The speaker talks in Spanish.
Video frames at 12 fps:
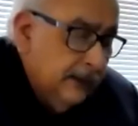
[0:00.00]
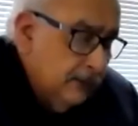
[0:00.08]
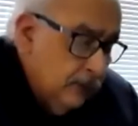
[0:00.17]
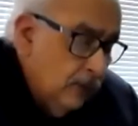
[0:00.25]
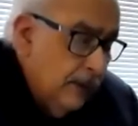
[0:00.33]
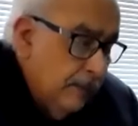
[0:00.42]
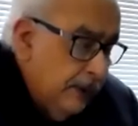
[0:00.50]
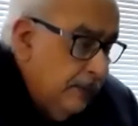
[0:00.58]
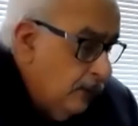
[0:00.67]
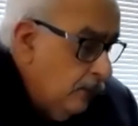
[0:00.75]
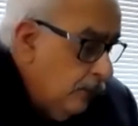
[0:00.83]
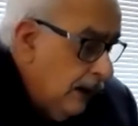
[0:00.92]
son en primer
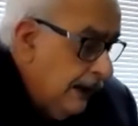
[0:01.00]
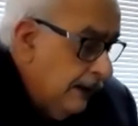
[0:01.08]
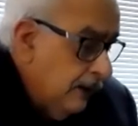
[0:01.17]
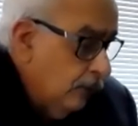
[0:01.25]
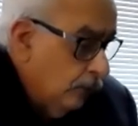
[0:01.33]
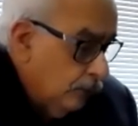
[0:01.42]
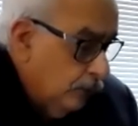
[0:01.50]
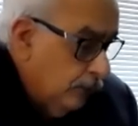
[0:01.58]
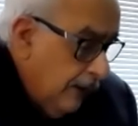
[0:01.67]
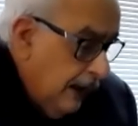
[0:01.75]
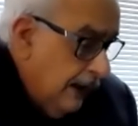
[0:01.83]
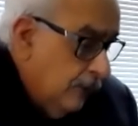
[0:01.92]
lugar los
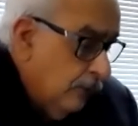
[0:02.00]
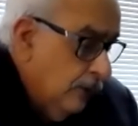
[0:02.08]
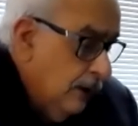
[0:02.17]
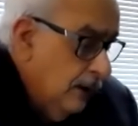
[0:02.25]
ciudadanos